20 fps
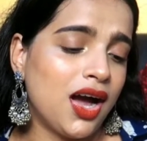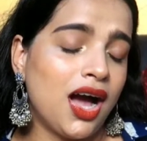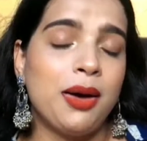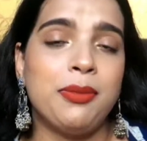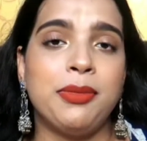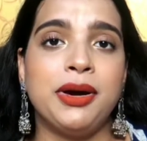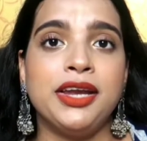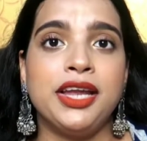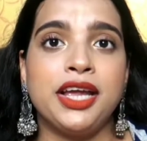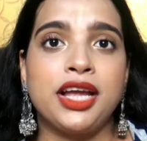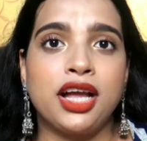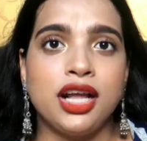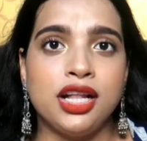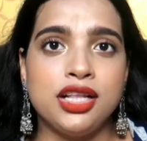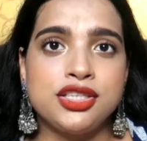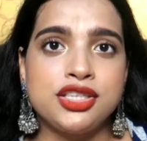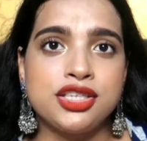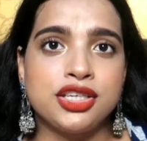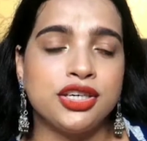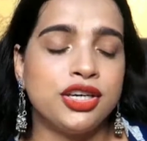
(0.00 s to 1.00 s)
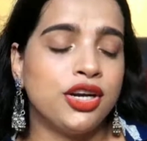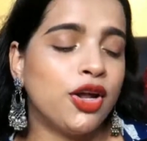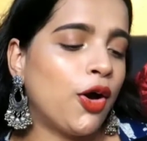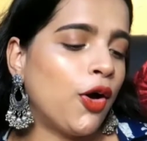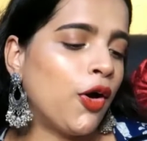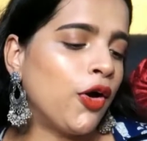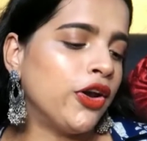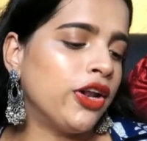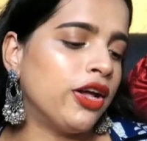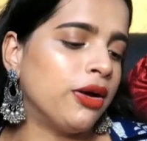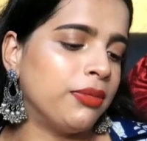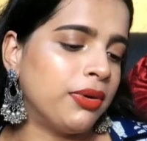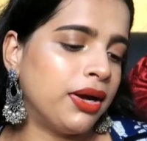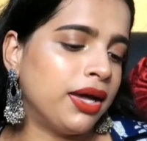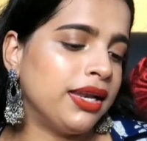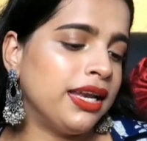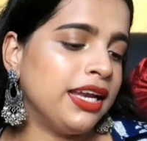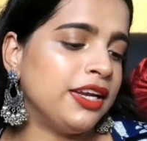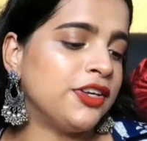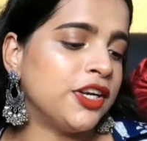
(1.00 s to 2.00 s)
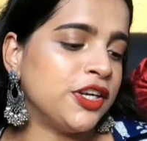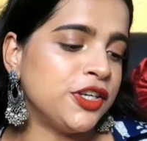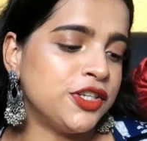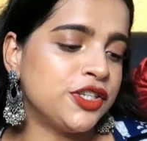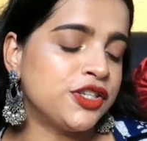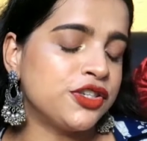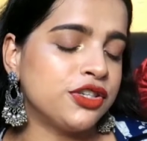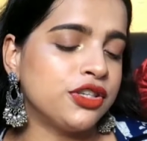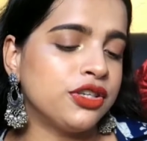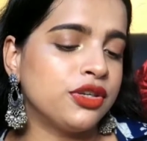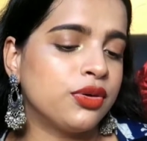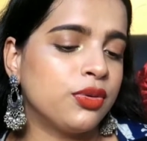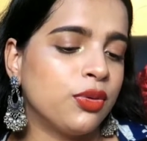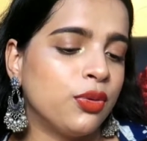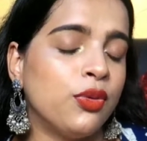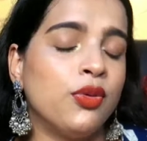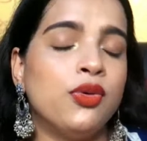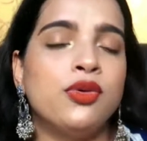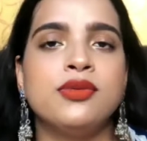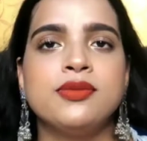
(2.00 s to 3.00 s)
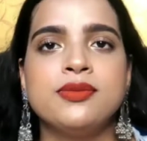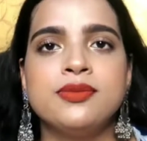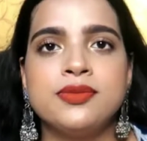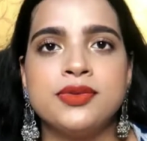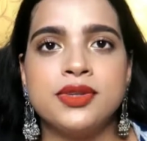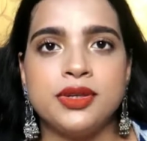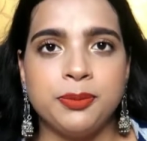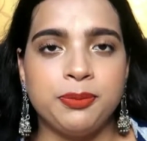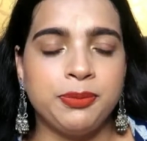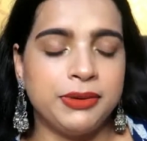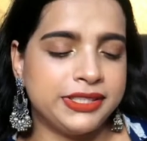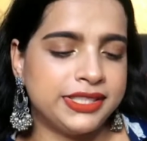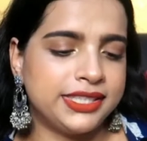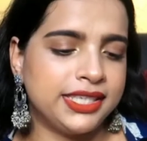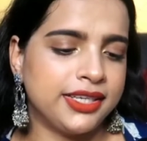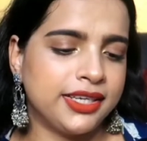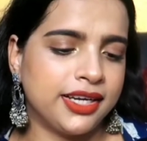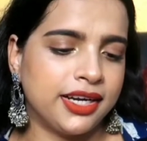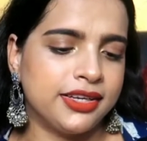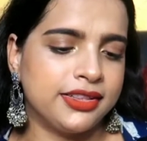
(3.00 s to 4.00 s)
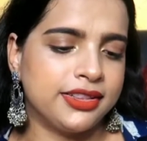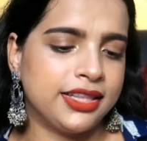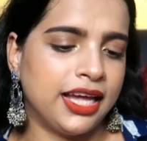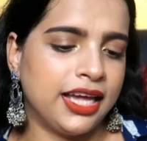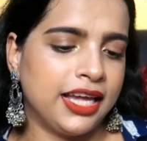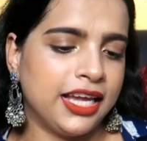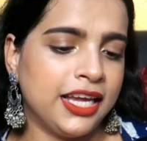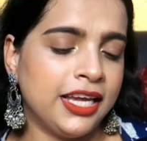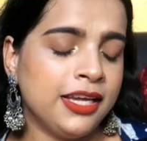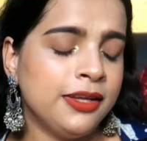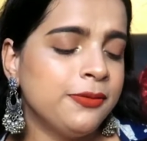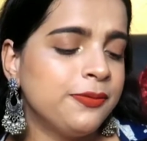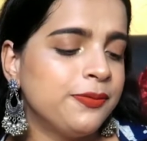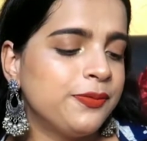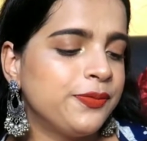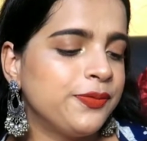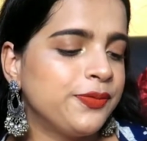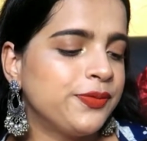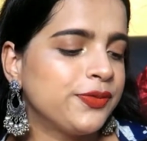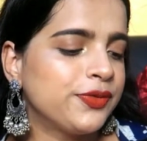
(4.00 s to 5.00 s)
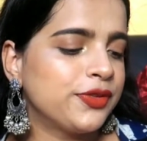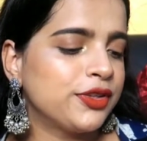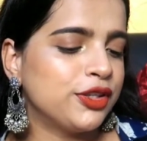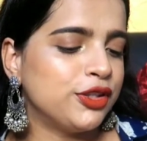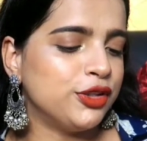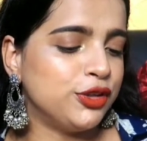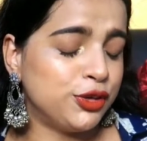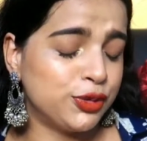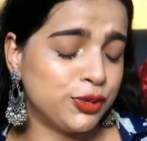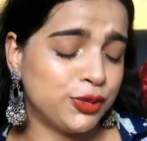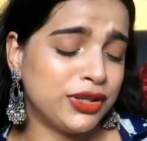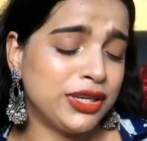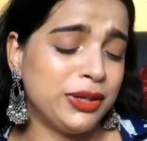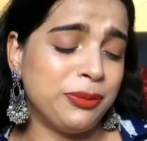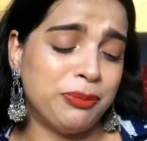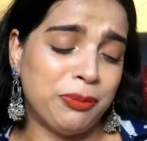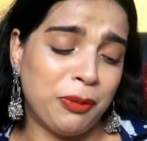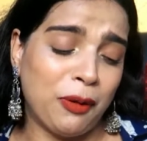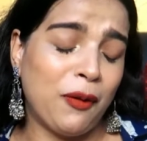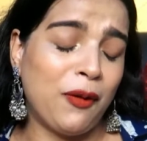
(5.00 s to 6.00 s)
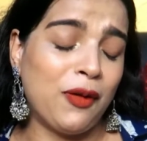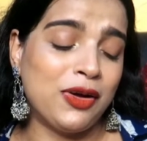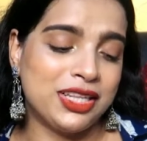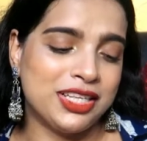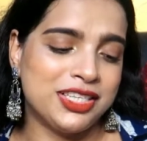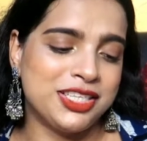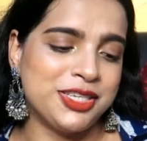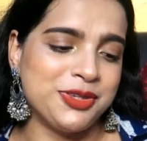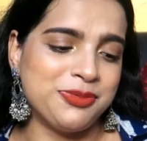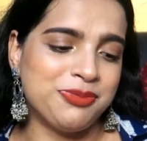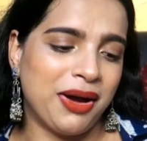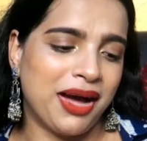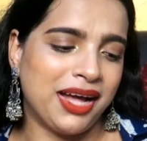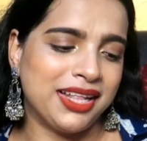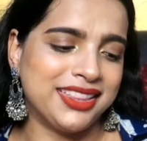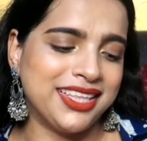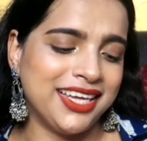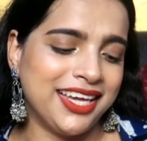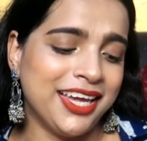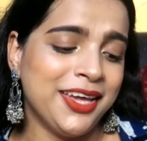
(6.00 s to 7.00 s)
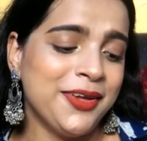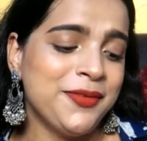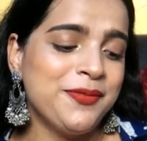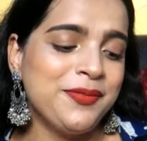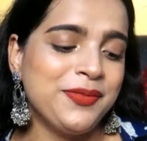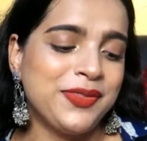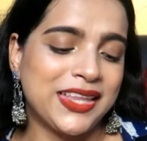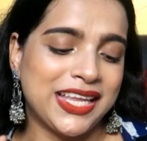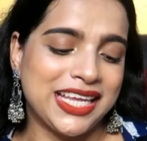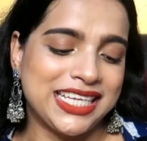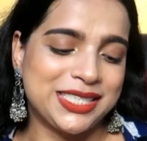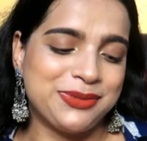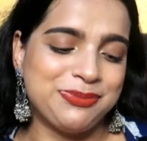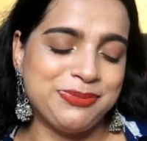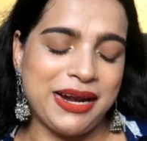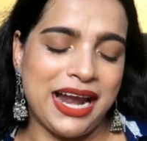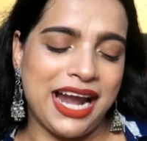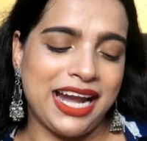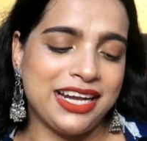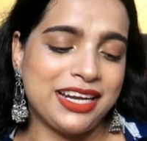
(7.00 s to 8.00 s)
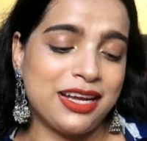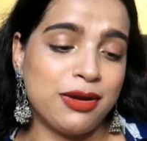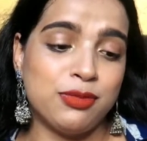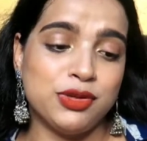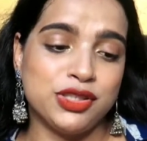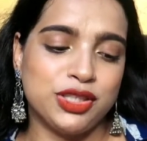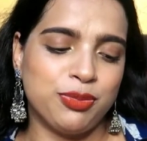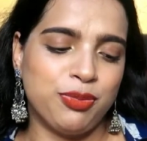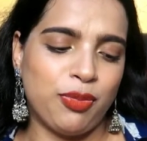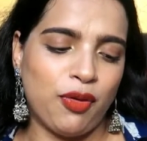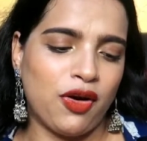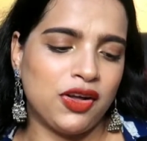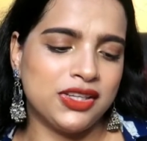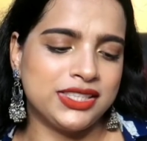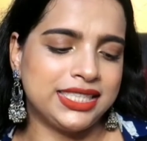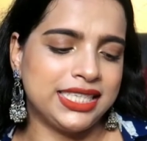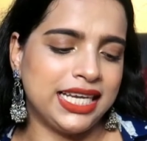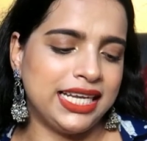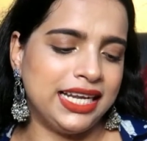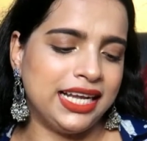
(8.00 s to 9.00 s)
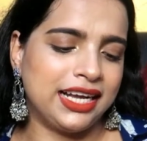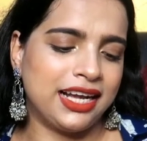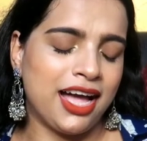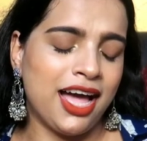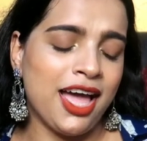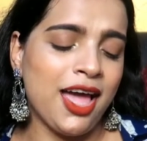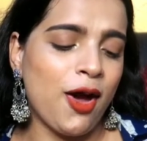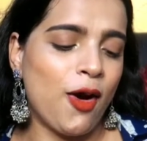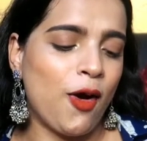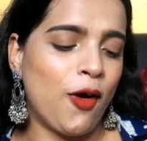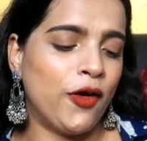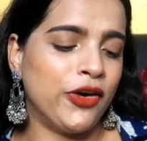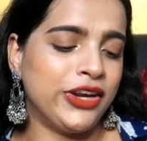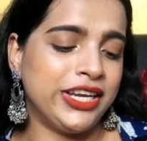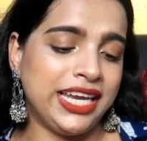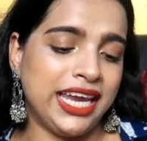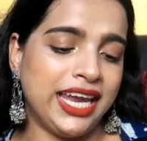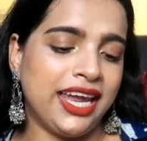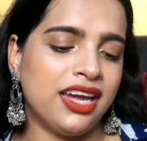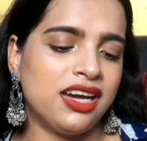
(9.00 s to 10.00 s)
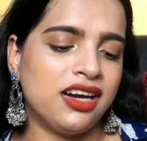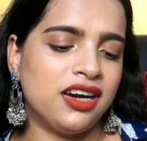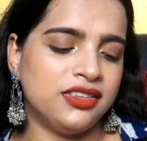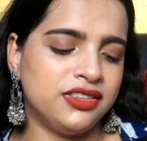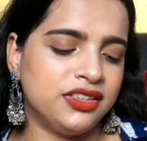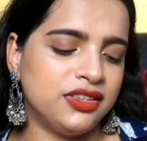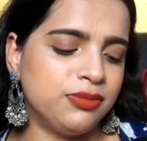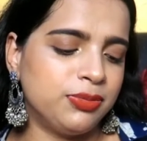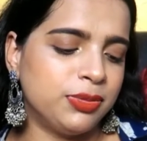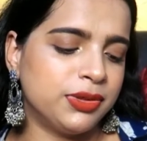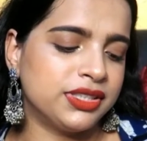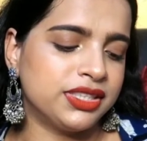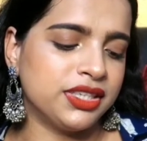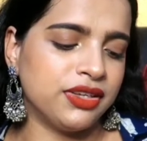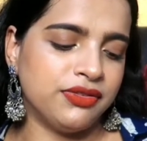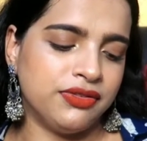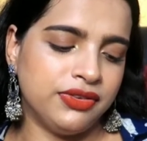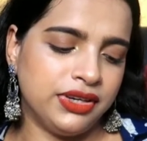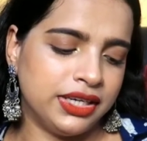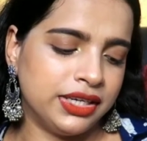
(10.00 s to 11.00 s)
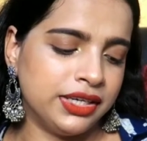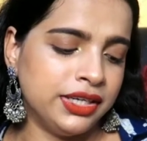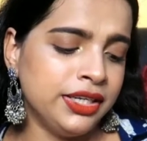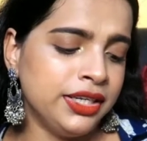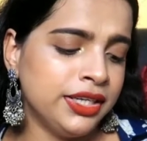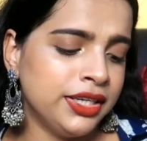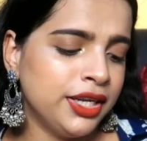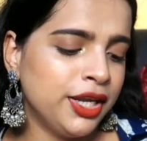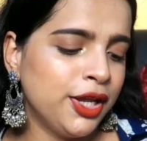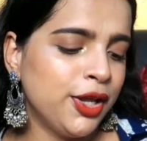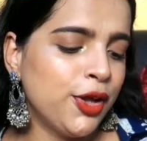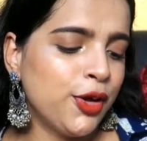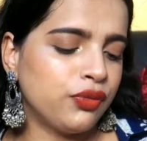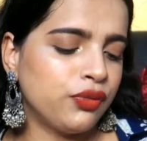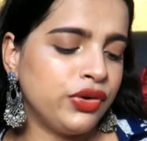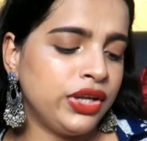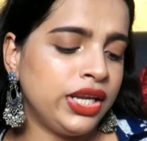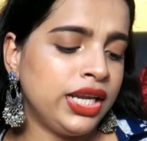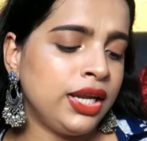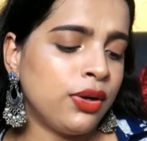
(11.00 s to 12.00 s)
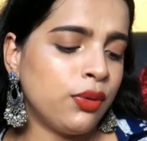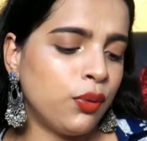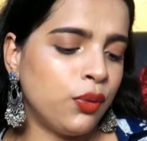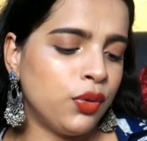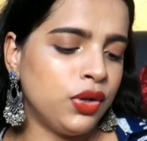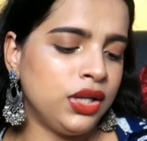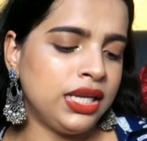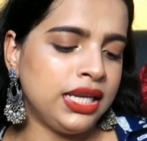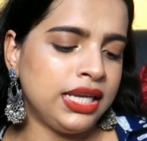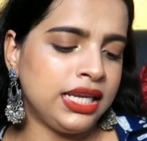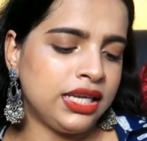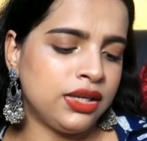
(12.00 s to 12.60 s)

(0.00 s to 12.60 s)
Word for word: हमारे कल्चर और हमारे ट्रेडिशन को रिप्रेजेंट करता है जो कि बहुत अच्छी बात है इस ब्रांड का मुझे बहुत सही लगा और ये है हंड्रेड परसेंट वीगन वी ओनली